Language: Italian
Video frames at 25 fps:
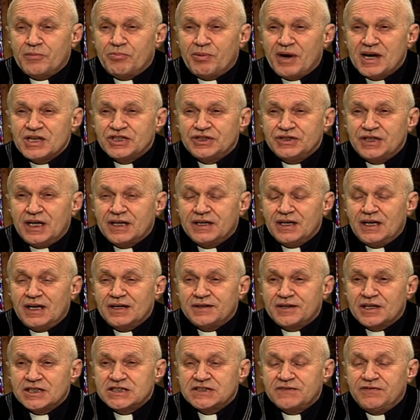pagina della
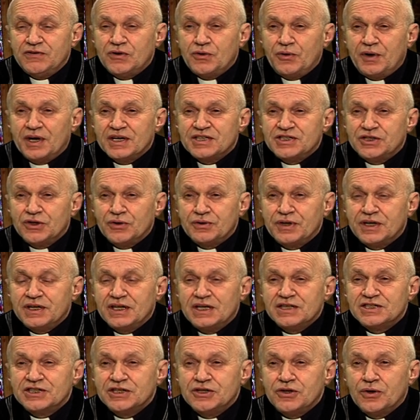trasfigurazione
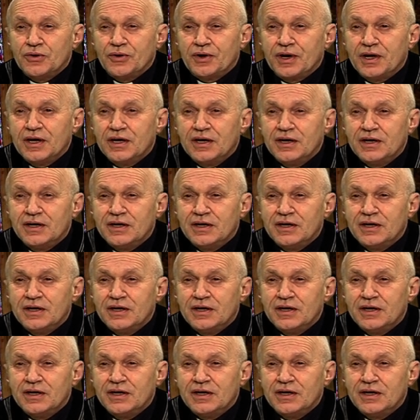del Signore.